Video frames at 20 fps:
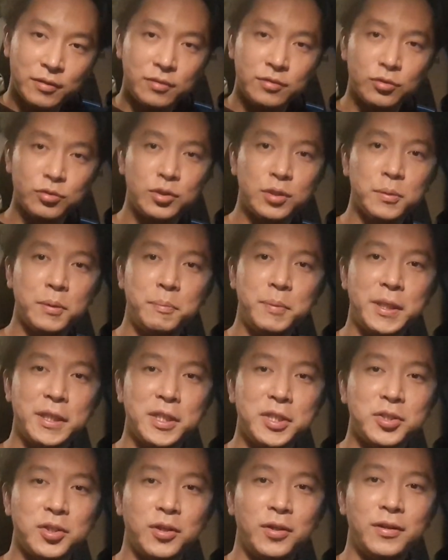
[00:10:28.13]
유튜브
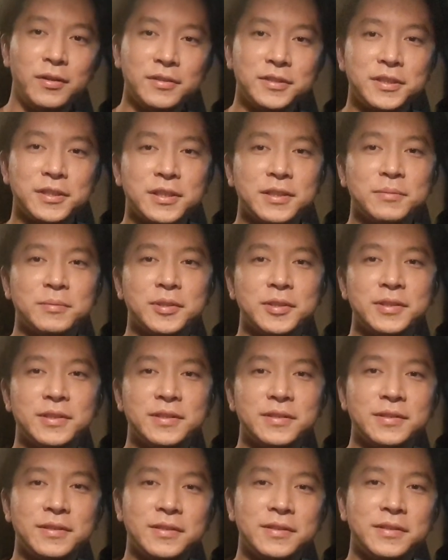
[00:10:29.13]
PD죠.
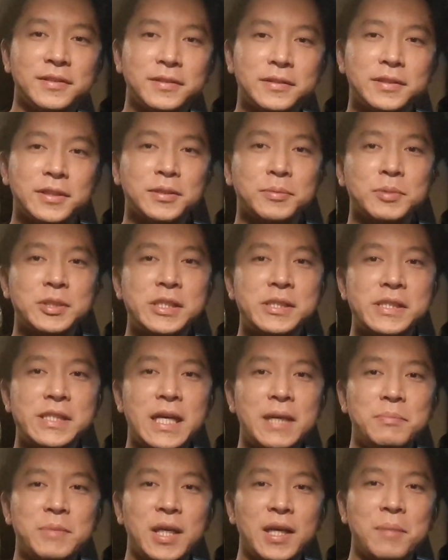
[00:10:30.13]
지금은 지금은
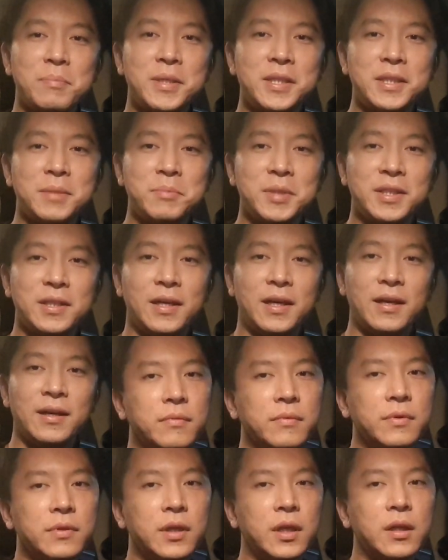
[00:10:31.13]
신사임당의 PD입니다.
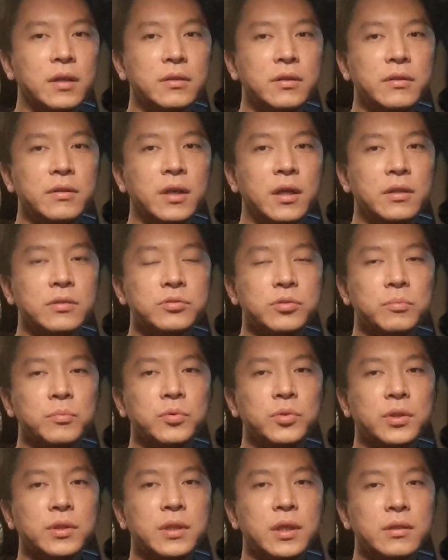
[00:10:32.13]
약간 이상한
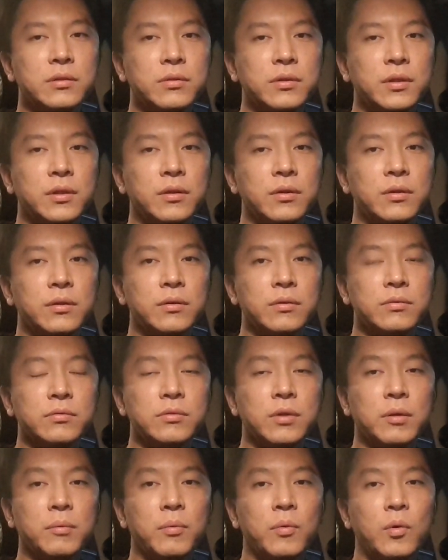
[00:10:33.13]
정보도 있다는 거예요.
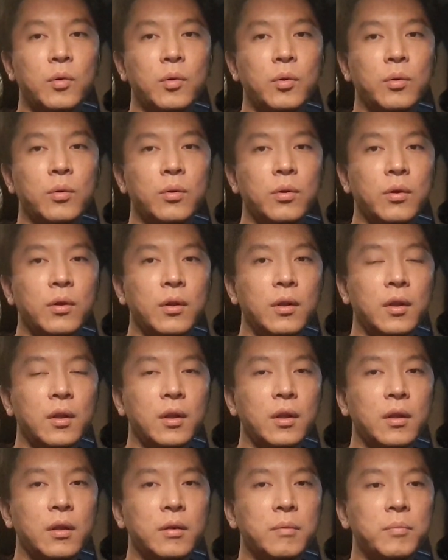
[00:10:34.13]
그게 뭐,
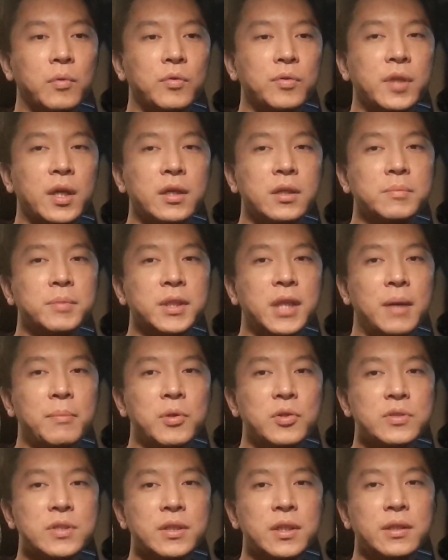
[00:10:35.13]
뭐 세금이 다
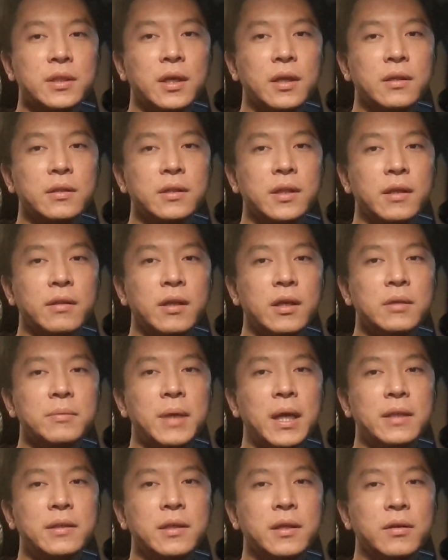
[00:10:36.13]
면제된다는데 세금
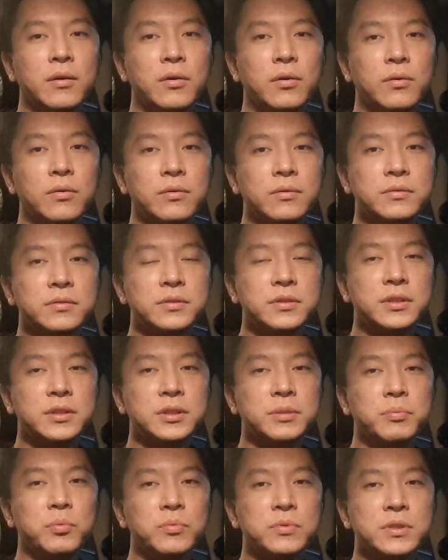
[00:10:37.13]
아니에요.
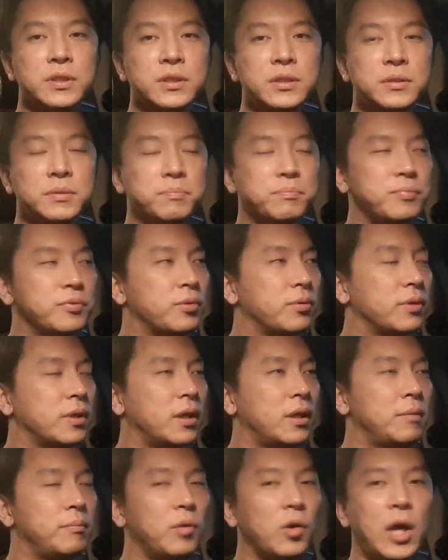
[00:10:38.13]
70,
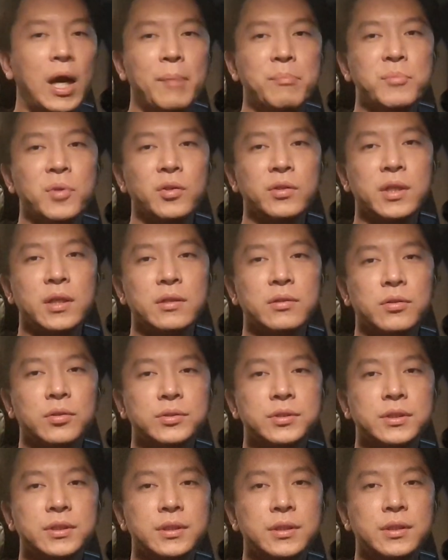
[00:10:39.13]
70%인가? 뭐 감면되는
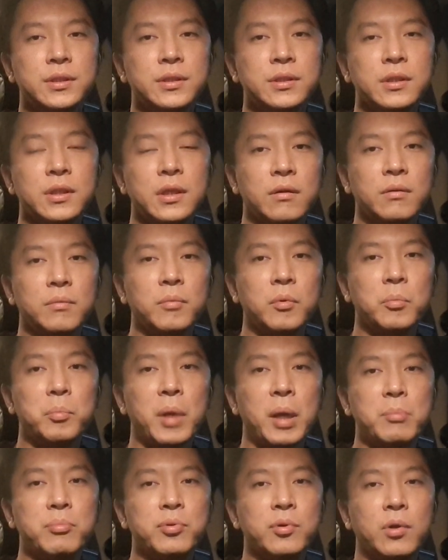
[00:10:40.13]
거지. 뭐
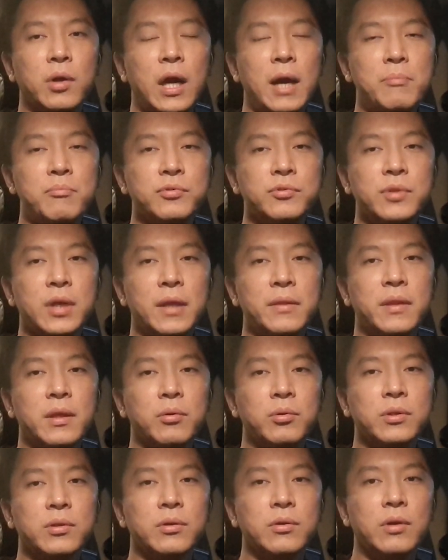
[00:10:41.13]
100%한 푼도 안
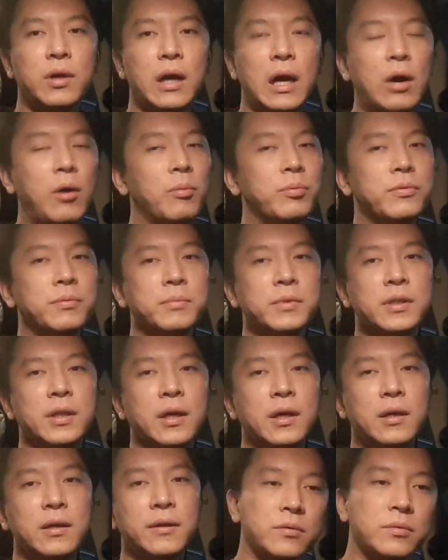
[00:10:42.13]
내고 이런 거
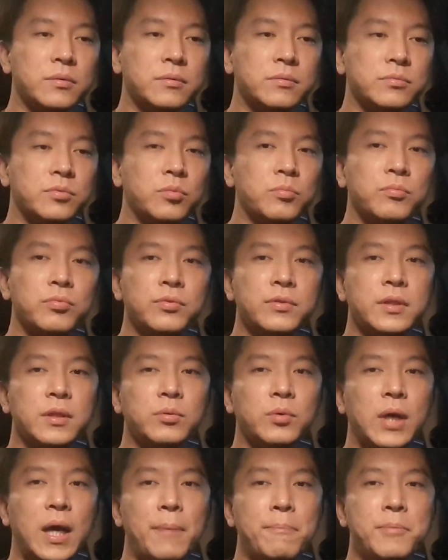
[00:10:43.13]
없습니다.
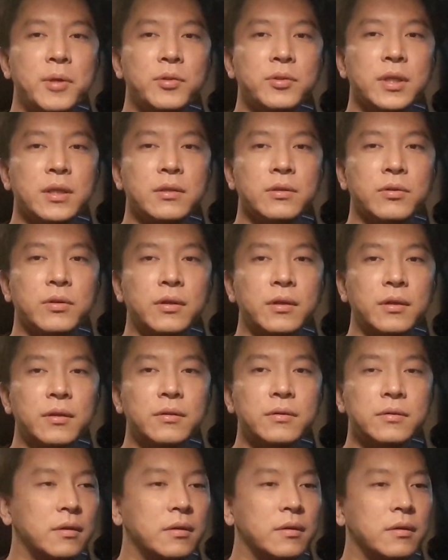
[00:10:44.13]
종부세도 감면되는
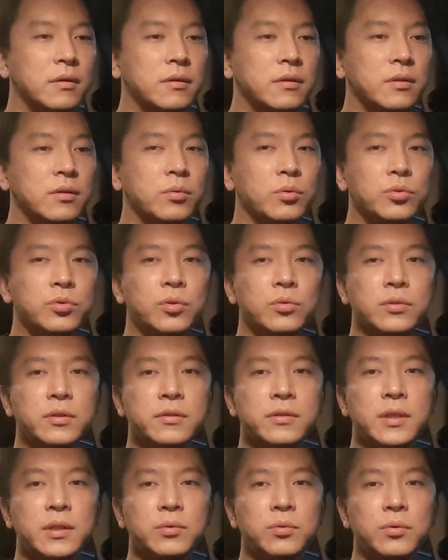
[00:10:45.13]
거예요. 그리고
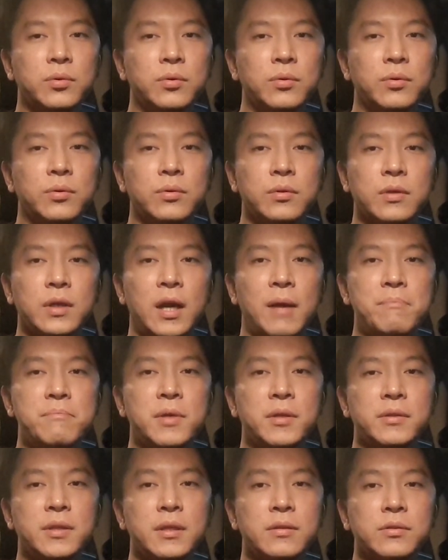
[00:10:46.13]
소득세도
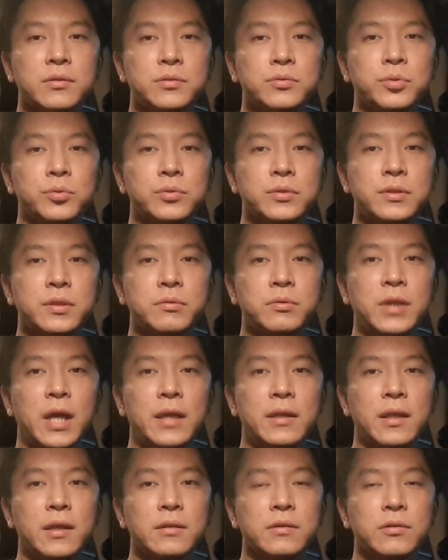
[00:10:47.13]
감면되는 거지 소득세도
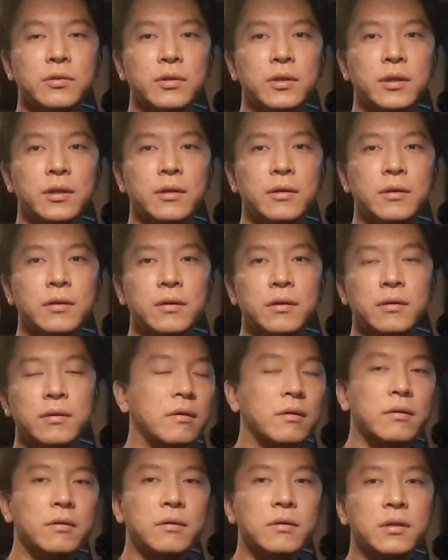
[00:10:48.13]
다 내는 거예요.
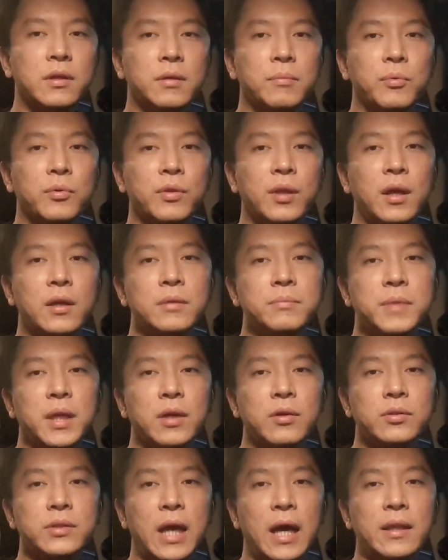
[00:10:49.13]
그러니까 뭐 세금
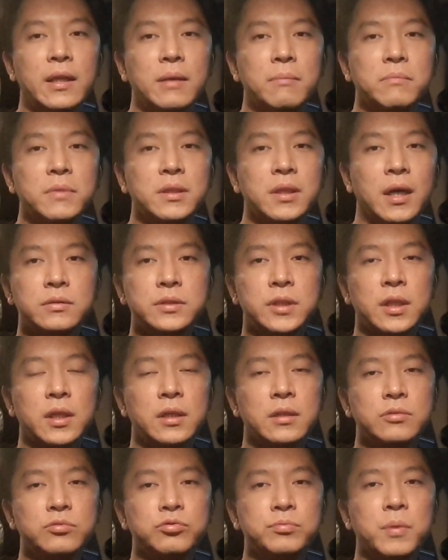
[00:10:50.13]
낼 거 다 냅니다.
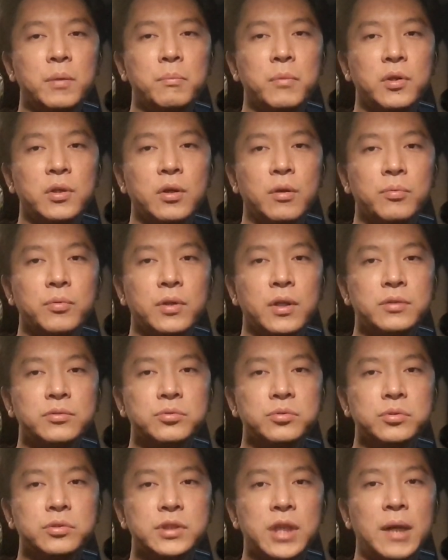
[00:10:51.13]
제가 주변 머리가
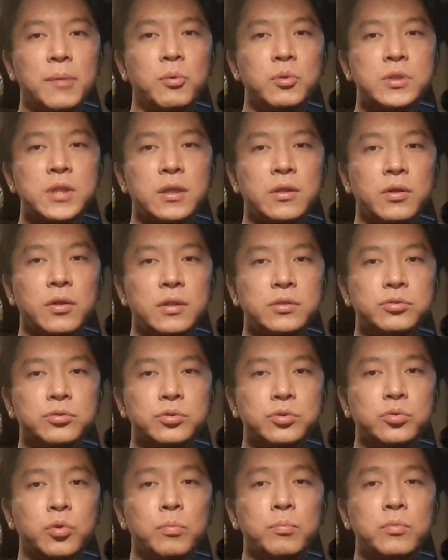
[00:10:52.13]
없어가지고 잘 못
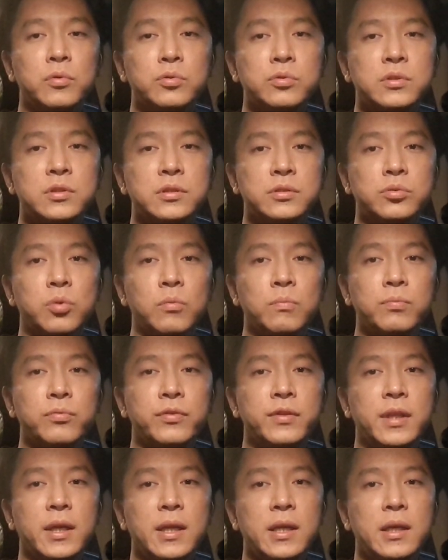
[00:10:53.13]
챙겨가지고 조, 그
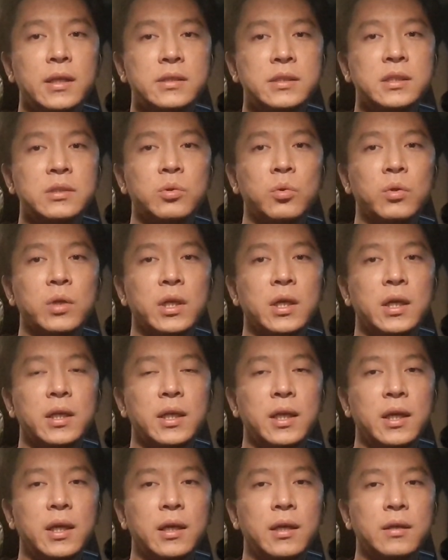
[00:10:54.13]
종부세 신고
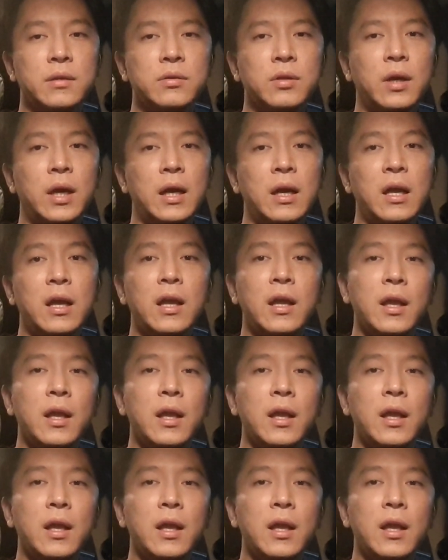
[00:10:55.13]
기간에 그거